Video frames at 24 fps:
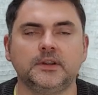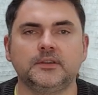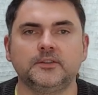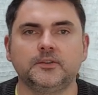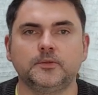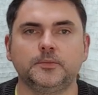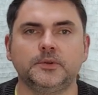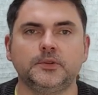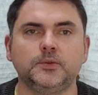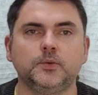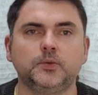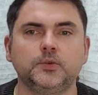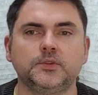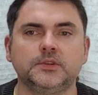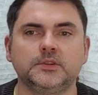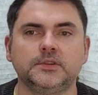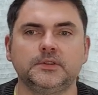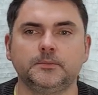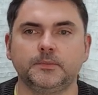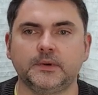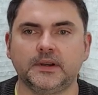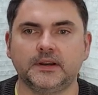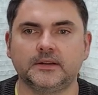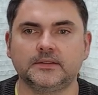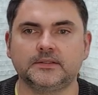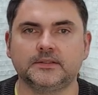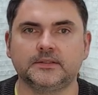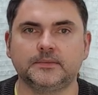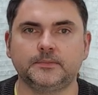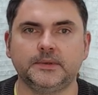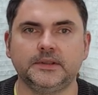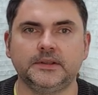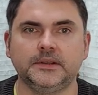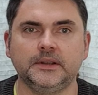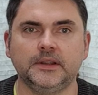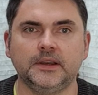also benotete
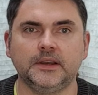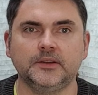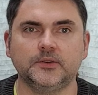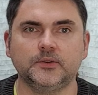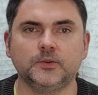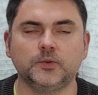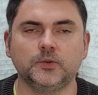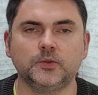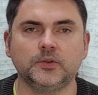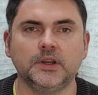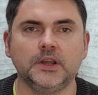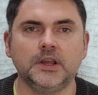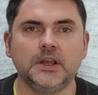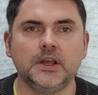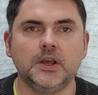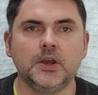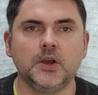Praxisbegleitungen